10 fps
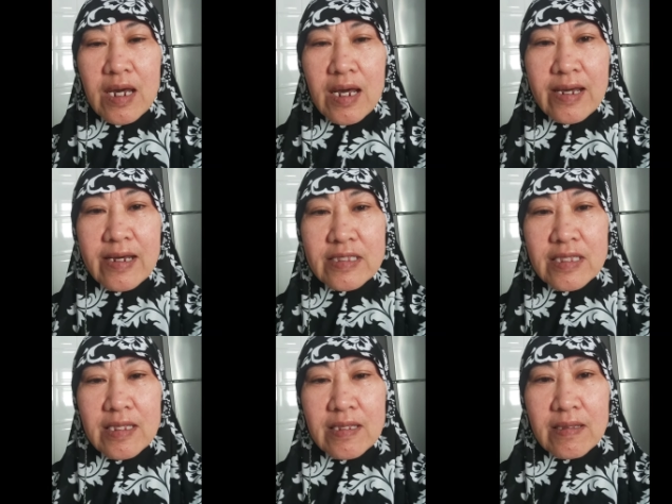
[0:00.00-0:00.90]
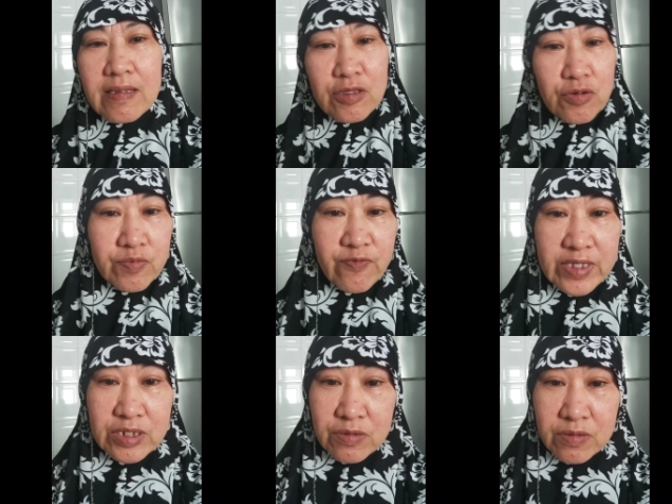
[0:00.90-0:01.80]
At itong
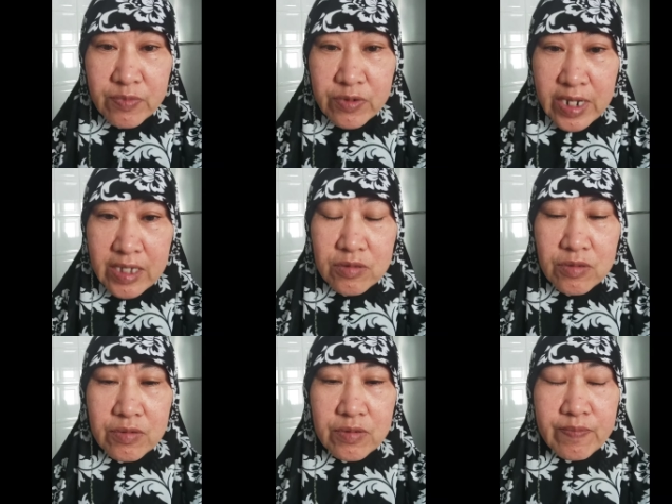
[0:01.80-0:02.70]
video ko po na ito